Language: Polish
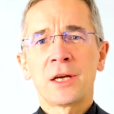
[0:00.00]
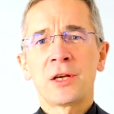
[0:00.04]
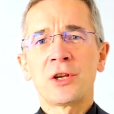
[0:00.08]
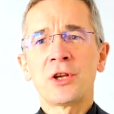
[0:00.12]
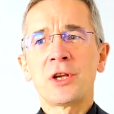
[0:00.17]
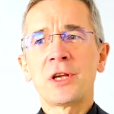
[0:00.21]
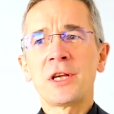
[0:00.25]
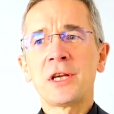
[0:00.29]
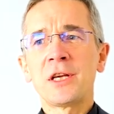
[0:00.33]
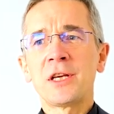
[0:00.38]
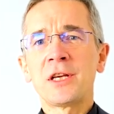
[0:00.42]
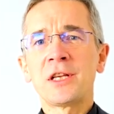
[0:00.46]

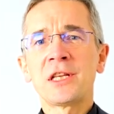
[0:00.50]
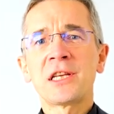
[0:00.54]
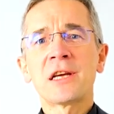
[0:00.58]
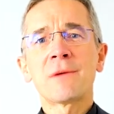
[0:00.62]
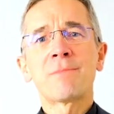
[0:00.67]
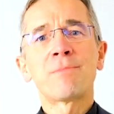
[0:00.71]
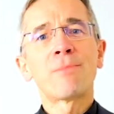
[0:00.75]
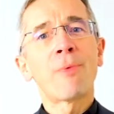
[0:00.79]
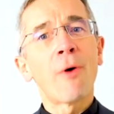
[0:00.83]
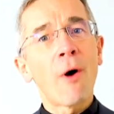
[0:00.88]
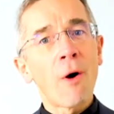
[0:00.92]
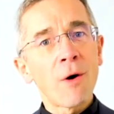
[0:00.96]
i nie
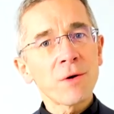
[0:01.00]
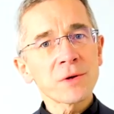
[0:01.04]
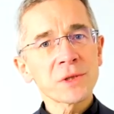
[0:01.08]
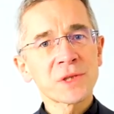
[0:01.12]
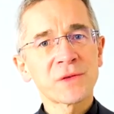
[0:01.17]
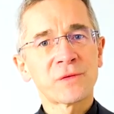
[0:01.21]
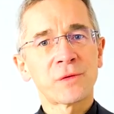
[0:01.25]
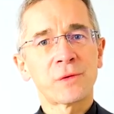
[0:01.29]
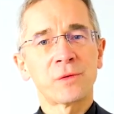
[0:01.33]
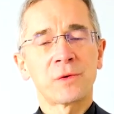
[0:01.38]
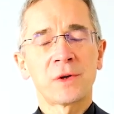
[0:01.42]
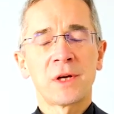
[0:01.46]

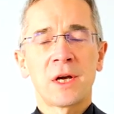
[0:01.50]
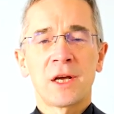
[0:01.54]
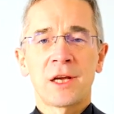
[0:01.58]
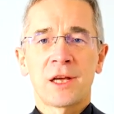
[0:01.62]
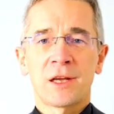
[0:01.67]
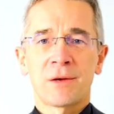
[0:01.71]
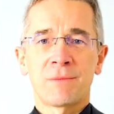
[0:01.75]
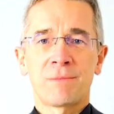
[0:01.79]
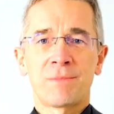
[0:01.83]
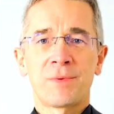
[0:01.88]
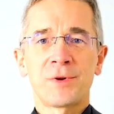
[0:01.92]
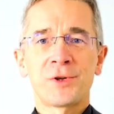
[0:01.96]
pozwól,
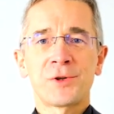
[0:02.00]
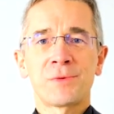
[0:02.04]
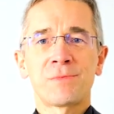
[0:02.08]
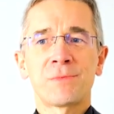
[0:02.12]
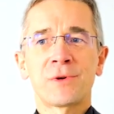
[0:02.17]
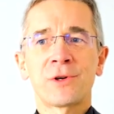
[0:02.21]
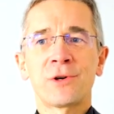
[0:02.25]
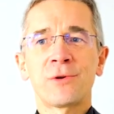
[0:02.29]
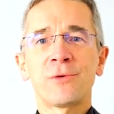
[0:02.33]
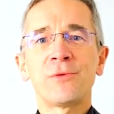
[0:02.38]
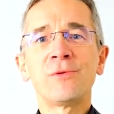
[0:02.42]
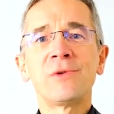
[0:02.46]

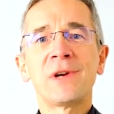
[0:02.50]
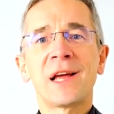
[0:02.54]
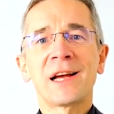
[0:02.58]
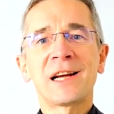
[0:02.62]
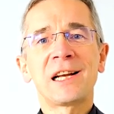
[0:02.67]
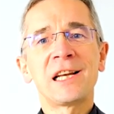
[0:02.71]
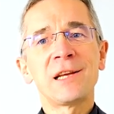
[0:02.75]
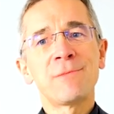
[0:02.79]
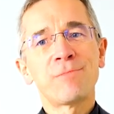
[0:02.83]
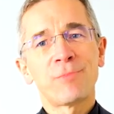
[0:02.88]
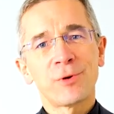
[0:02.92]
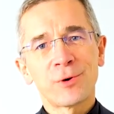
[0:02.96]
byśmy
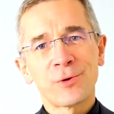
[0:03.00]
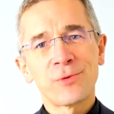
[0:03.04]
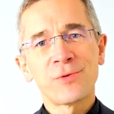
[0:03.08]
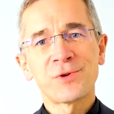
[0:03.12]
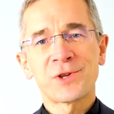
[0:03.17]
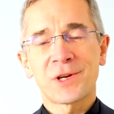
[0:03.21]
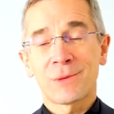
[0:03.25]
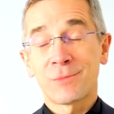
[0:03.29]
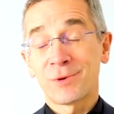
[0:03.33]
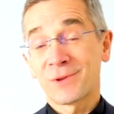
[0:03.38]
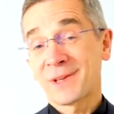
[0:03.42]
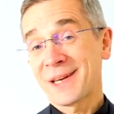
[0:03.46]
ulegli
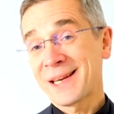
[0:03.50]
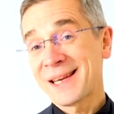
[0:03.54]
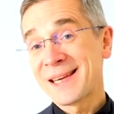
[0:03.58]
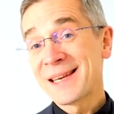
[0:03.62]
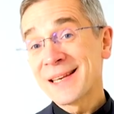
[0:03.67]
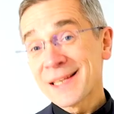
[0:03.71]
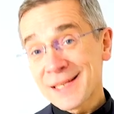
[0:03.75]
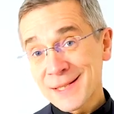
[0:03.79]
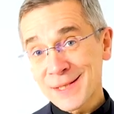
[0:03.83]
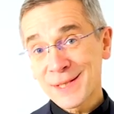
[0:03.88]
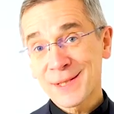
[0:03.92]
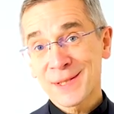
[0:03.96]
pokusie, bo taki
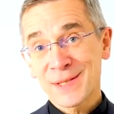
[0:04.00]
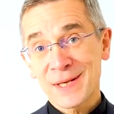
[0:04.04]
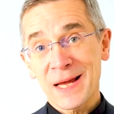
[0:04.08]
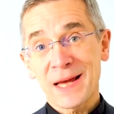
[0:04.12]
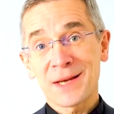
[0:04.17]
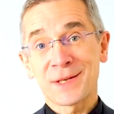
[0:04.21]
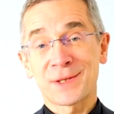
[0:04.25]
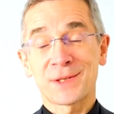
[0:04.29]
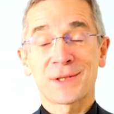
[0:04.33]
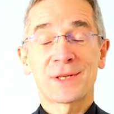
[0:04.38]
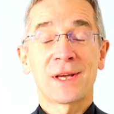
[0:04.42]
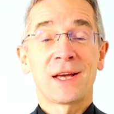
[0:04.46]
jest
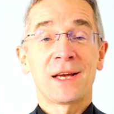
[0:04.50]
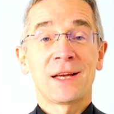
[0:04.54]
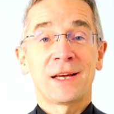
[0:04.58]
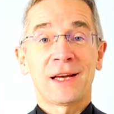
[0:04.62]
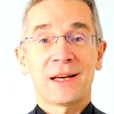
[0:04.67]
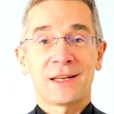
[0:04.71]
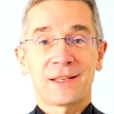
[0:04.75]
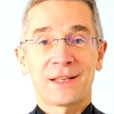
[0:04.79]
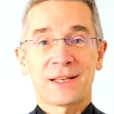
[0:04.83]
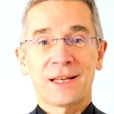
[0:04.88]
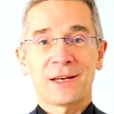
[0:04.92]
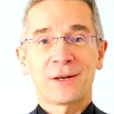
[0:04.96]
sens
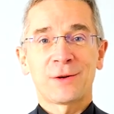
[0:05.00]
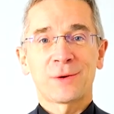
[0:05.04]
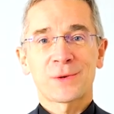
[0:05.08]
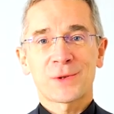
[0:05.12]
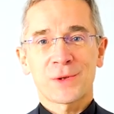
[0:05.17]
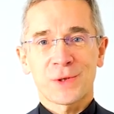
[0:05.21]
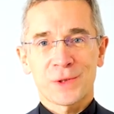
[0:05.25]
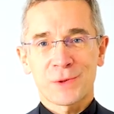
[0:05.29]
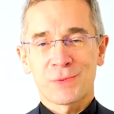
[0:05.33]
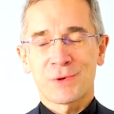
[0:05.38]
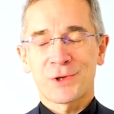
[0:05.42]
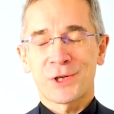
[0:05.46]
tego,
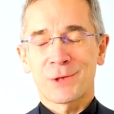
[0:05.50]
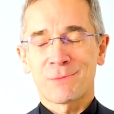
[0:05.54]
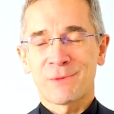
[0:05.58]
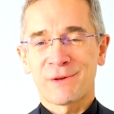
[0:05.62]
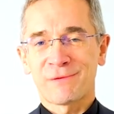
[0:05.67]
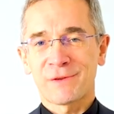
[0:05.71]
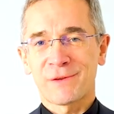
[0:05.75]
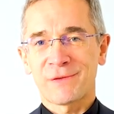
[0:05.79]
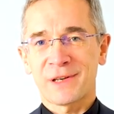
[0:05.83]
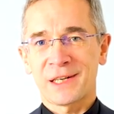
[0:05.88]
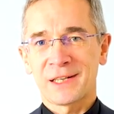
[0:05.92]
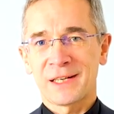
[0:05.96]
co słyszymy w
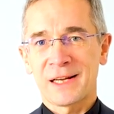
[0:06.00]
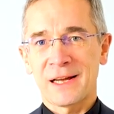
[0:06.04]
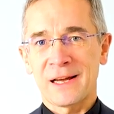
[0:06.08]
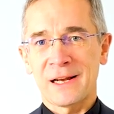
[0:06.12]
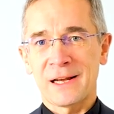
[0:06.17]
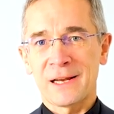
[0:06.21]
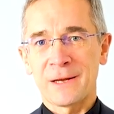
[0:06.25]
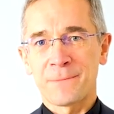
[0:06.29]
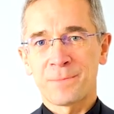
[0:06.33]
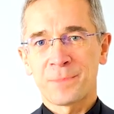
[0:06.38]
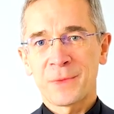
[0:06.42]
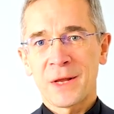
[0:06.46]

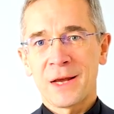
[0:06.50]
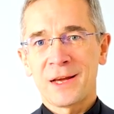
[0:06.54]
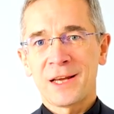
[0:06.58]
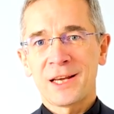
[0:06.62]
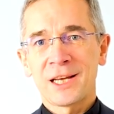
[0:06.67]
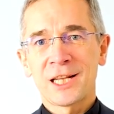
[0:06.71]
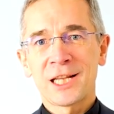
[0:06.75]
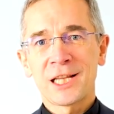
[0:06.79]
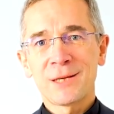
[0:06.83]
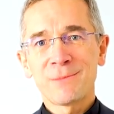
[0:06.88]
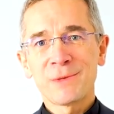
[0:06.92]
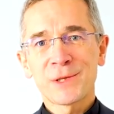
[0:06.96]
Ewangelii.
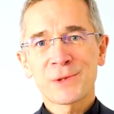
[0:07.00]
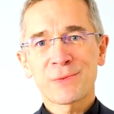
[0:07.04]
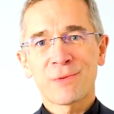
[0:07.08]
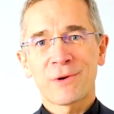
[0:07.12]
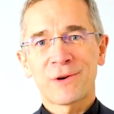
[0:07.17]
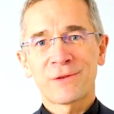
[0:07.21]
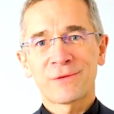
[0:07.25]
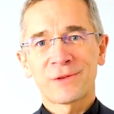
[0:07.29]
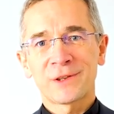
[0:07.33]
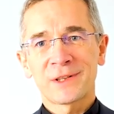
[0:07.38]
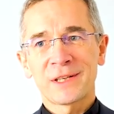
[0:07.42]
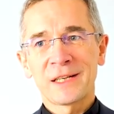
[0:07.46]
Innymi
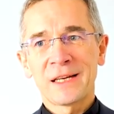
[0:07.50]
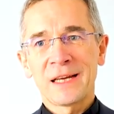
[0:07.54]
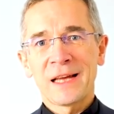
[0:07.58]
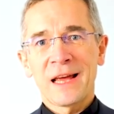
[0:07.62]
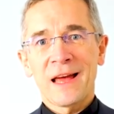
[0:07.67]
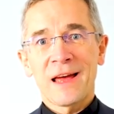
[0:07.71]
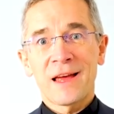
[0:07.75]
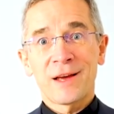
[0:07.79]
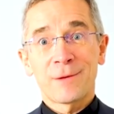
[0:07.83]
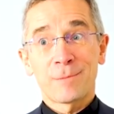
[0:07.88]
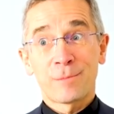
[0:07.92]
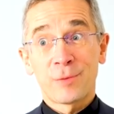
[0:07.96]
słowy,
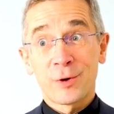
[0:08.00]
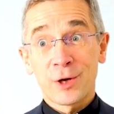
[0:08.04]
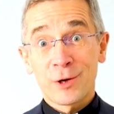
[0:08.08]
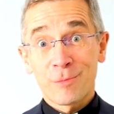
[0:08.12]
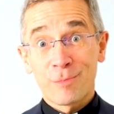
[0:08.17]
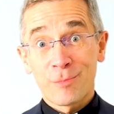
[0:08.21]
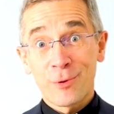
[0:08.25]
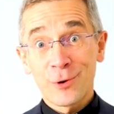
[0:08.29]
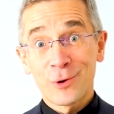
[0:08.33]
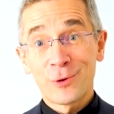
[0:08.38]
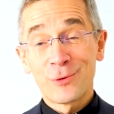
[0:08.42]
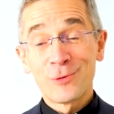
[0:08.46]

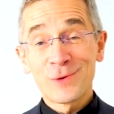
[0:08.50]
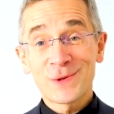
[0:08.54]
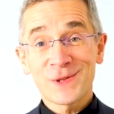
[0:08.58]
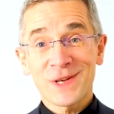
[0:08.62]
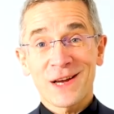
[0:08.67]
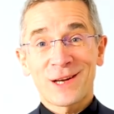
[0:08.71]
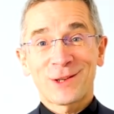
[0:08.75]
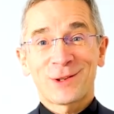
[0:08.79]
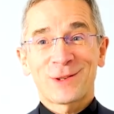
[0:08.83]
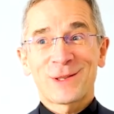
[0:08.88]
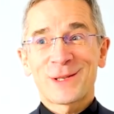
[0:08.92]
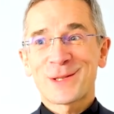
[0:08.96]

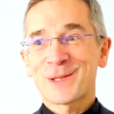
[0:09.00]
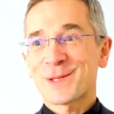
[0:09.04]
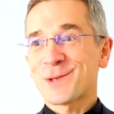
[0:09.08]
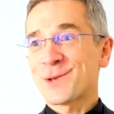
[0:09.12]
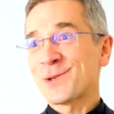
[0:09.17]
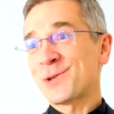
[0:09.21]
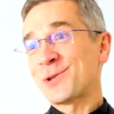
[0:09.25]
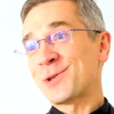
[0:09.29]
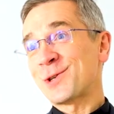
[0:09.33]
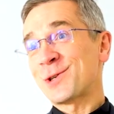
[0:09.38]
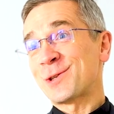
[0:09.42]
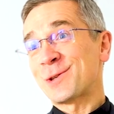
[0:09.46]
Pokusa to jest
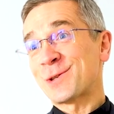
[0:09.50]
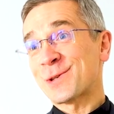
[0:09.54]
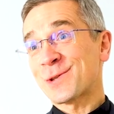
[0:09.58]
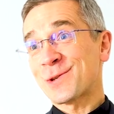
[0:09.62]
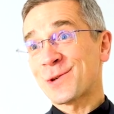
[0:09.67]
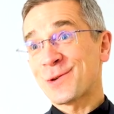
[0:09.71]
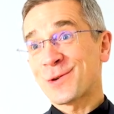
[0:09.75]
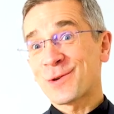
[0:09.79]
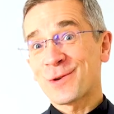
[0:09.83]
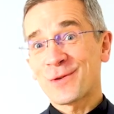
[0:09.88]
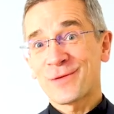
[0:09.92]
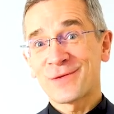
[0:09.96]
coś,
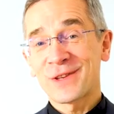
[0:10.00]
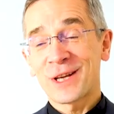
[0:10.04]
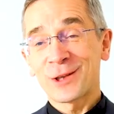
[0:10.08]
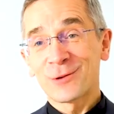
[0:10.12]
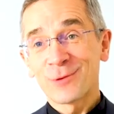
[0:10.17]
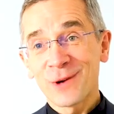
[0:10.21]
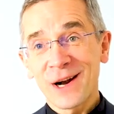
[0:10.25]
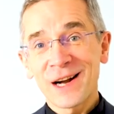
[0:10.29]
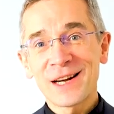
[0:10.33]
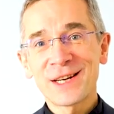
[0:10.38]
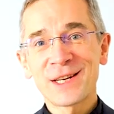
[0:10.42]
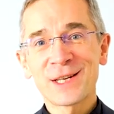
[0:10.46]
co w
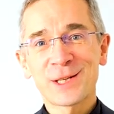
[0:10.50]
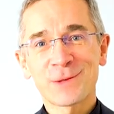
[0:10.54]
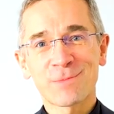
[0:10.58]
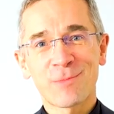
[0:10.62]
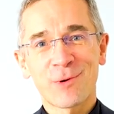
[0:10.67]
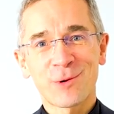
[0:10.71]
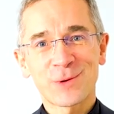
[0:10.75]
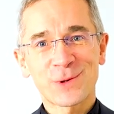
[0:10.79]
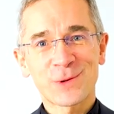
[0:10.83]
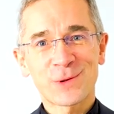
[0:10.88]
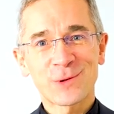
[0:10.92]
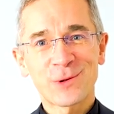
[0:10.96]
naturalny
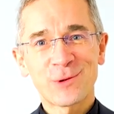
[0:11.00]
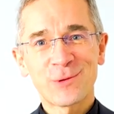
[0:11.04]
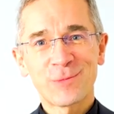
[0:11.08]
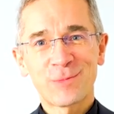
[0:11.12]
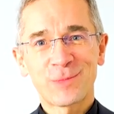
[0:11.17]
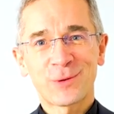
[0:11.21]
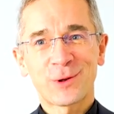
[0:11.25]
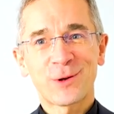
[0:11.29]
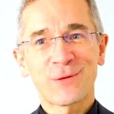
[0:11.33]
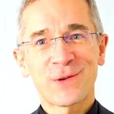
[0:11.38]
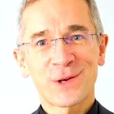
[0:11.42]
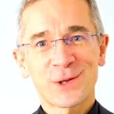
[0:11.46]
sposób
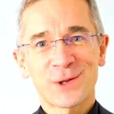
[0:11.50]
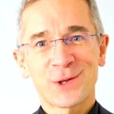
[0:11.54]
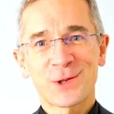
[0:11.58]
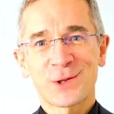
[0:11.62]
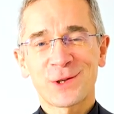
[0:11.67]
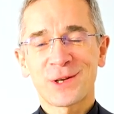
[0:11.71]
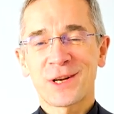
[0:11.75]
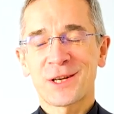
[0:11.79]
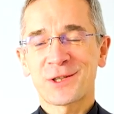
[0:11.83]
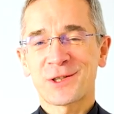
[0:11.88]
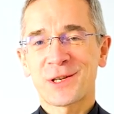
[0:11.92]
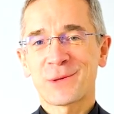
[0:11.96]

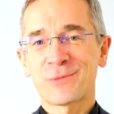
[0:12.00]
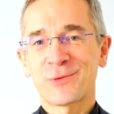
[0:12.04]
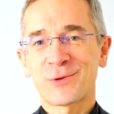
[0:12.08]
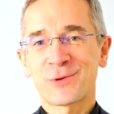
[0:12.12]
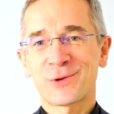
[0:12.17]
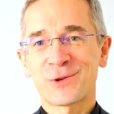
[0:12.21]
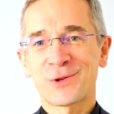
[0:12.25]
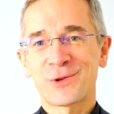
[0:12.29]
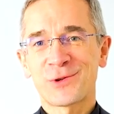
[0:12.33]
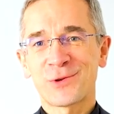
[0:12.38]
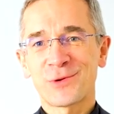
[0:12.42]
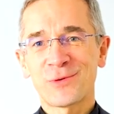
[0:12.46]
towarzyszy naszemu
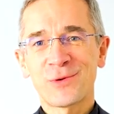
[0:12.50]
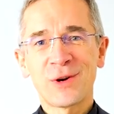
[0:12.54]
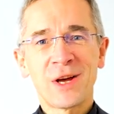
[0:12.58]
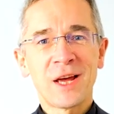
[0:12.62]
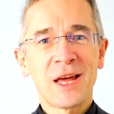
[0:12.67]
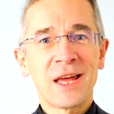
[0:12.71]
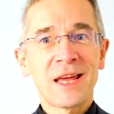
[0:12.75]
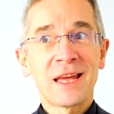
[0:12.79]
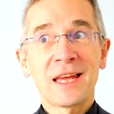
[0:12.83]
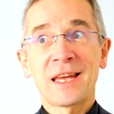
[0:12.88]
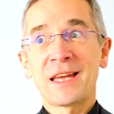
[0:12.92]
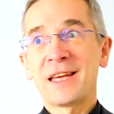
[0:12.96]
życiu
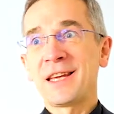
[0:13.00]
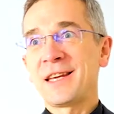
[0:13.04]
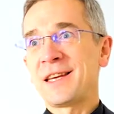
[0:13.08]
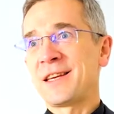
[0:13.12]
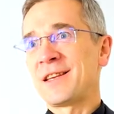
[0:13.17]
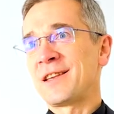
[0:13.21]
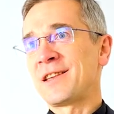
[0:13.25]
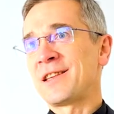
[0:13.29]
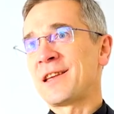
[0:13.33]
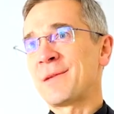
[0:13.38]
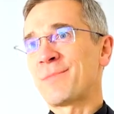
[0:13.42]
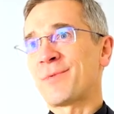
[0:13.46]

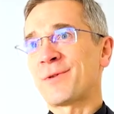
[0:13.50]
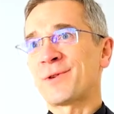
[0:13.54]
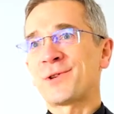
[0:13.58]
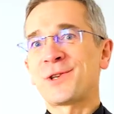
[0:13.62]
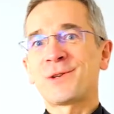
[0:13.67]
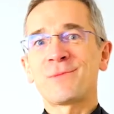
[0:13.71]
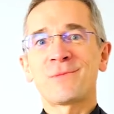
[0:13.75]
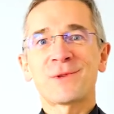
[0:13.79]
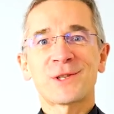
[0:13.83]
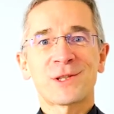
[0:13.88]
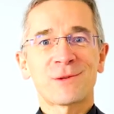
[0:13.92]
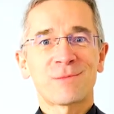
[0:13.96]
i nie
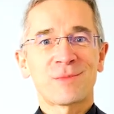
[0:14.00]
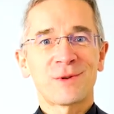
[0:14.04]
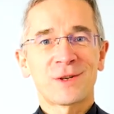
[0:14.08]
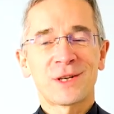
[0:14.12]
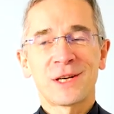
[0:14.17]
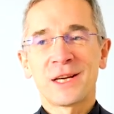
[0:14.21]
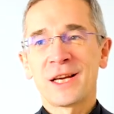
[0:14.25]
prosimy, żeby